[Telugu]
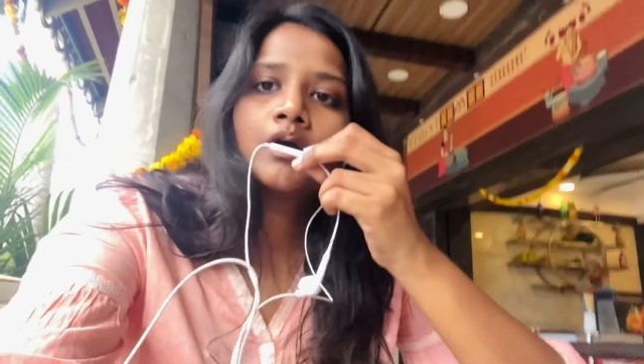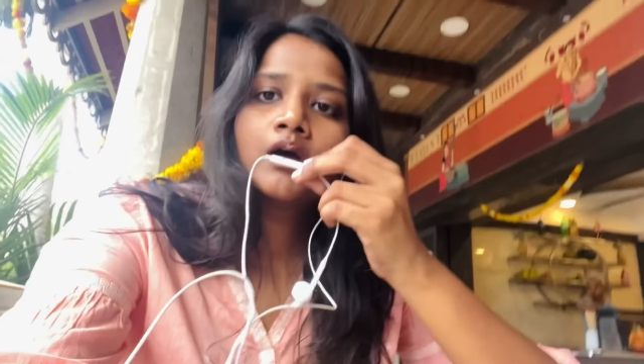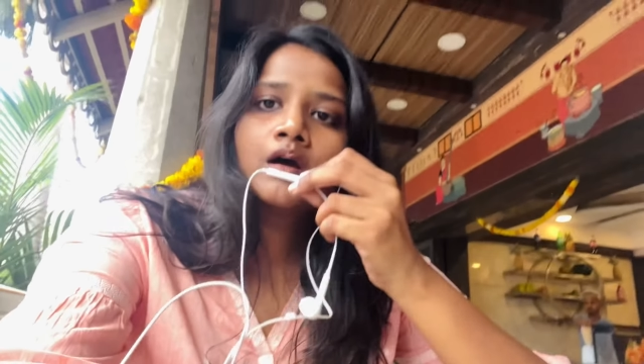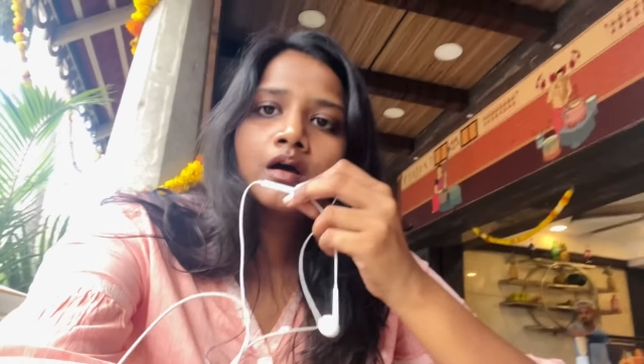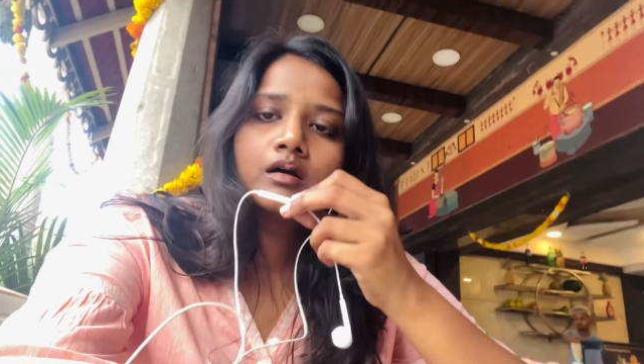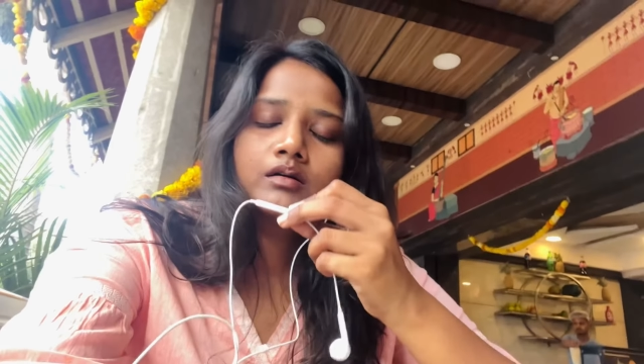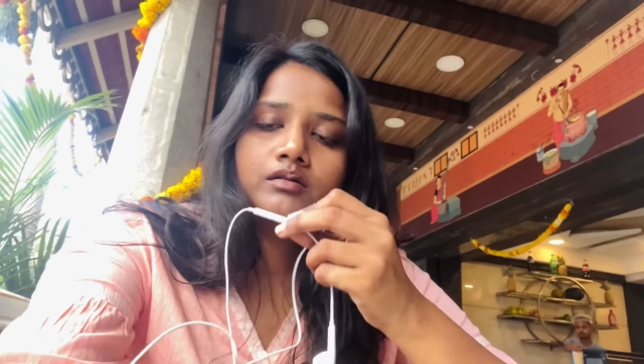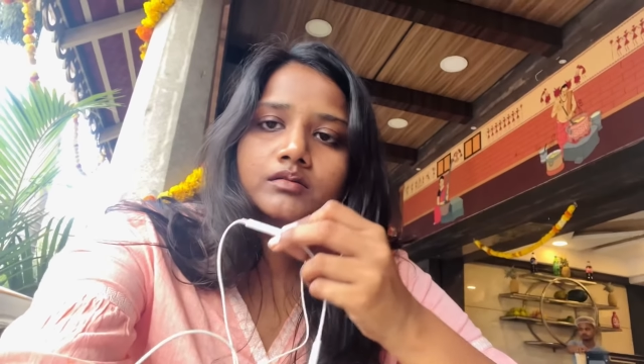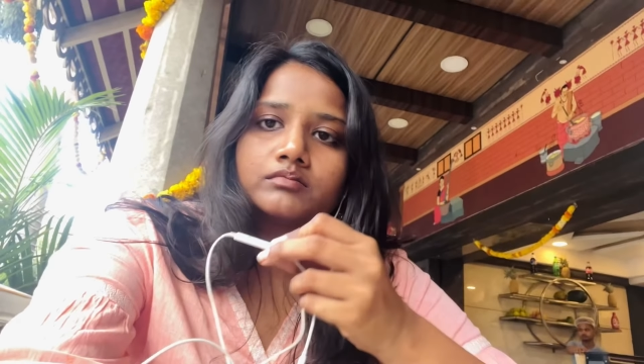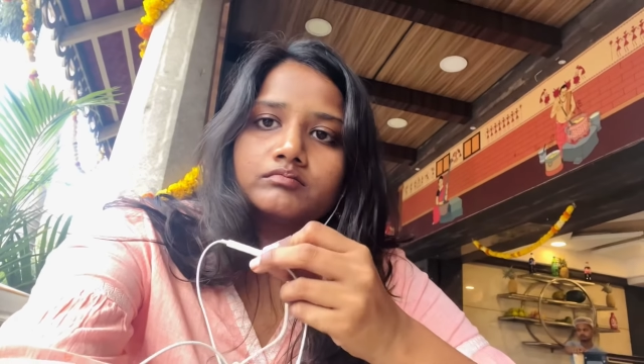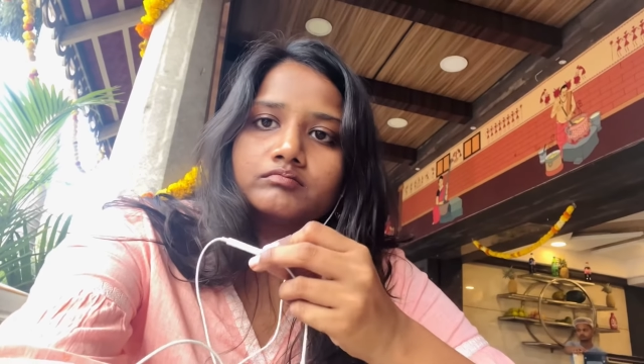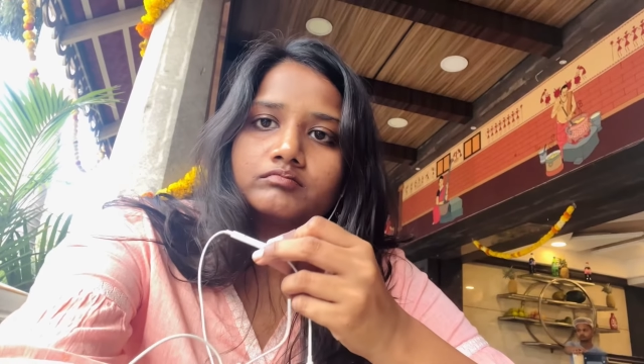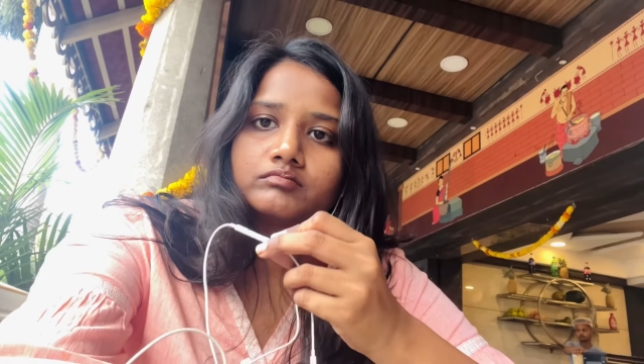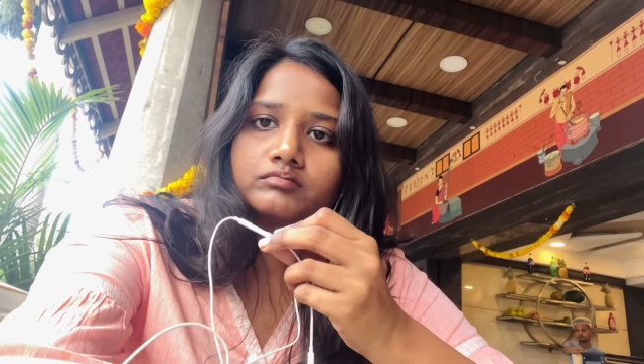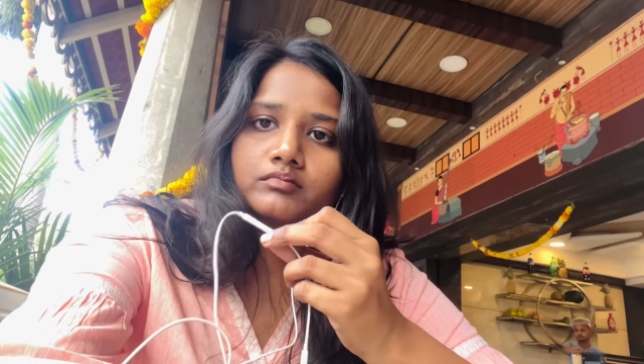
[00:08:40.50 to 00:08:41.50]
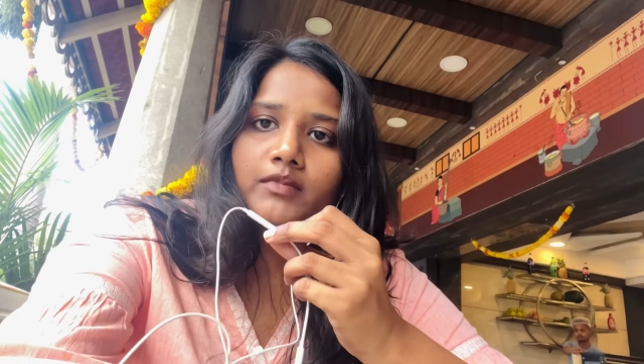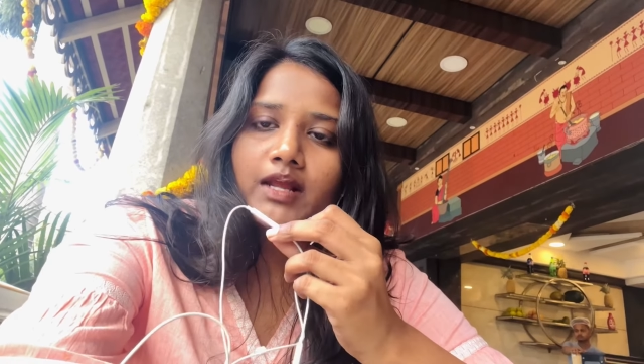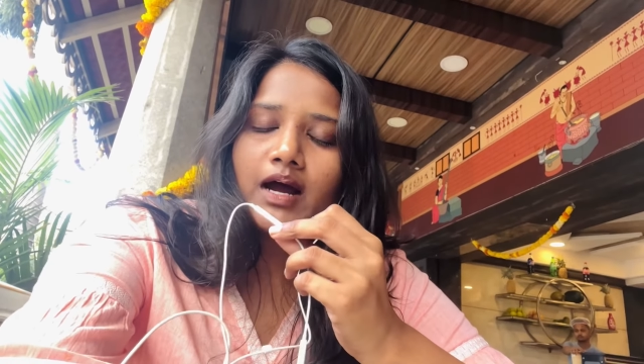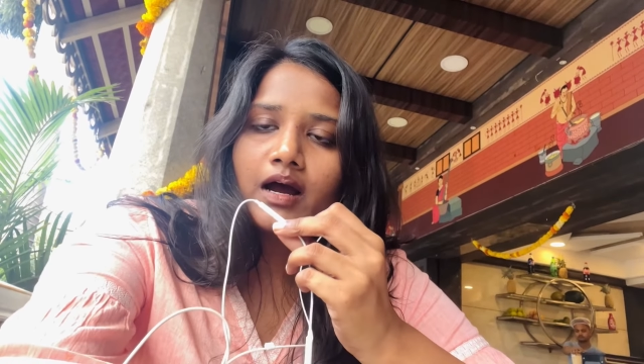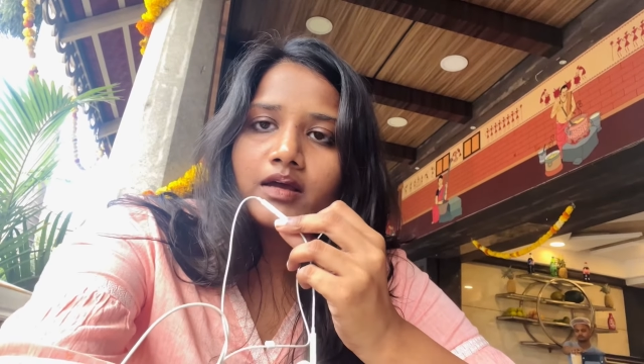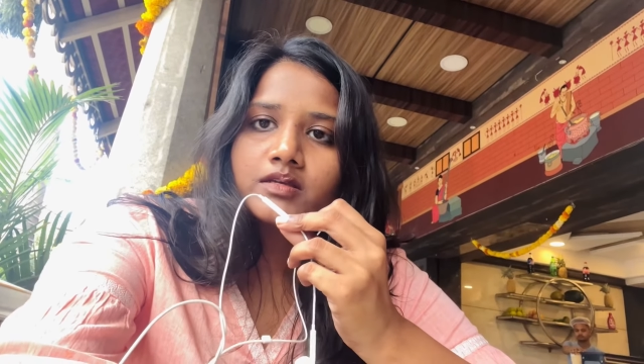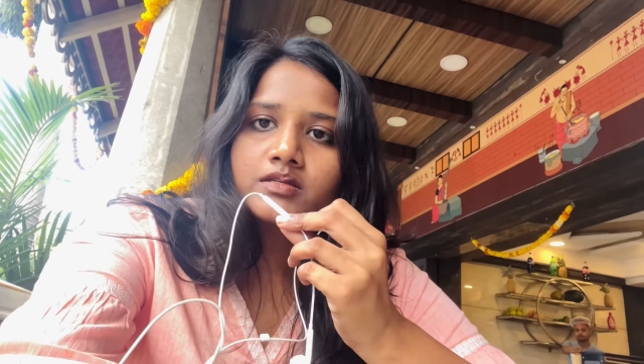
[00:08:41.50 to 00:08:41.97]
ఉంటే నాకు కమెంట్ సెక్షన్లో
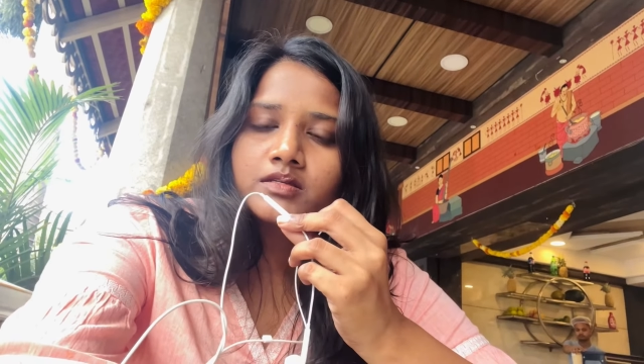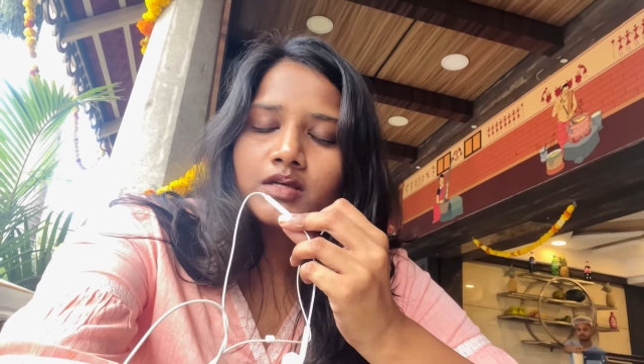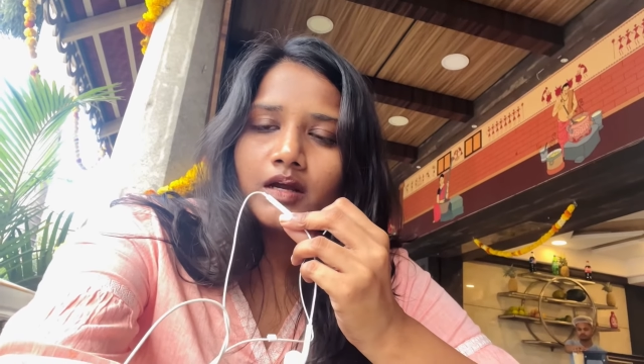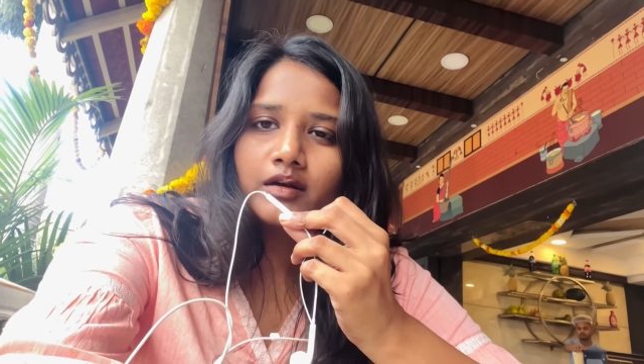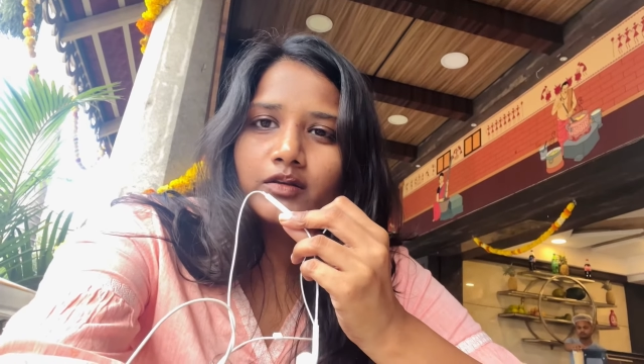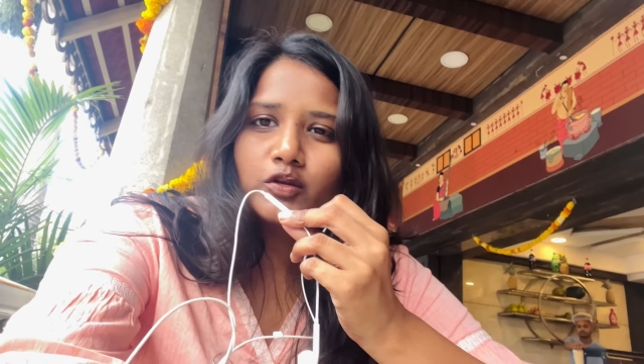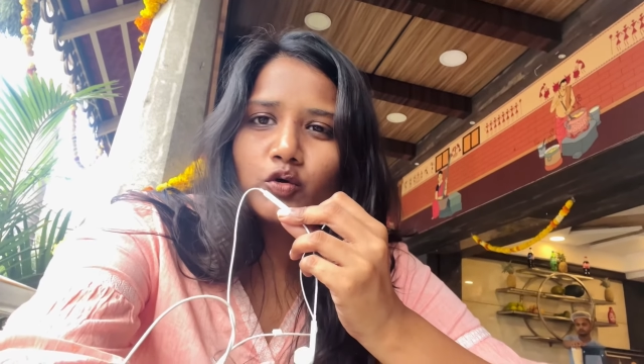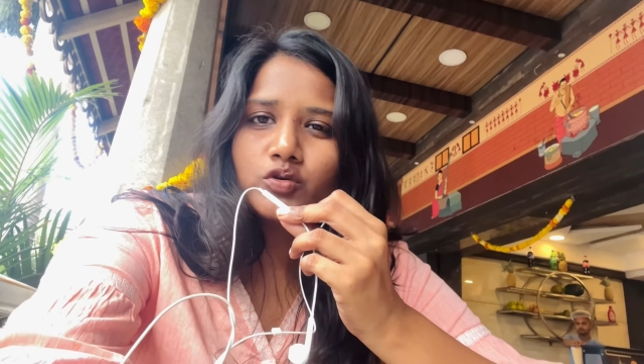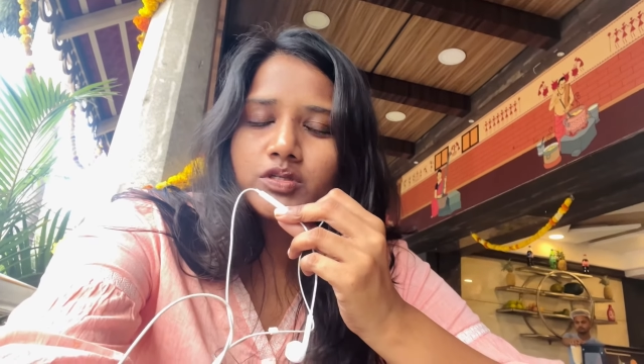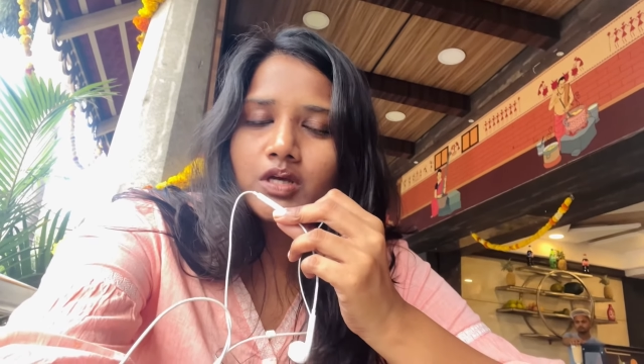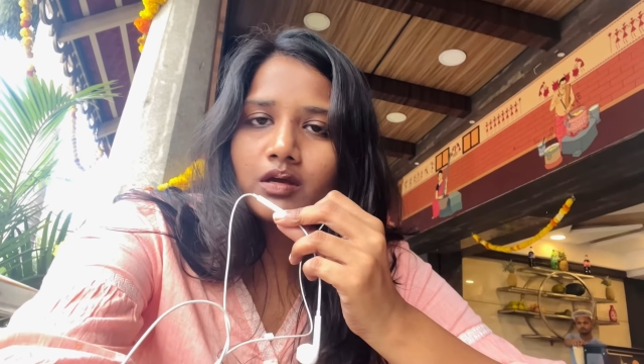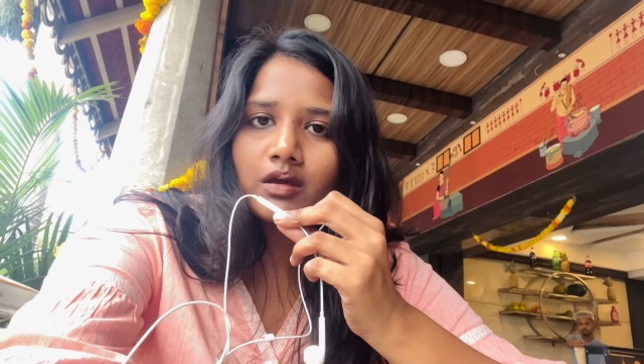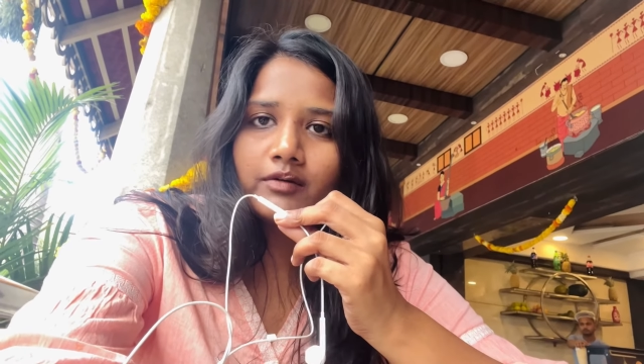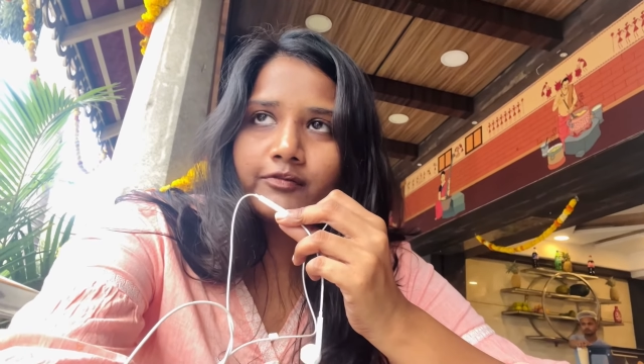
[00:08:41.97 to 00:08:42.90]
కమెంట్ చేయండి దోశకే